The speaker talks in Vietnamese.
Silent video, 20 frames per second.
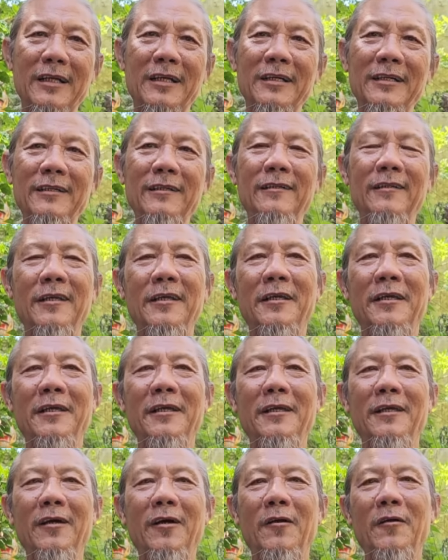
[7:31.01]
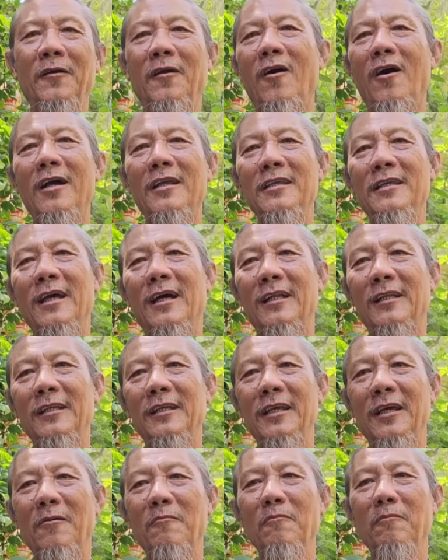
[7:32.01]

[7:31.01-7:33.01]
cử thì hồi đó giờ thì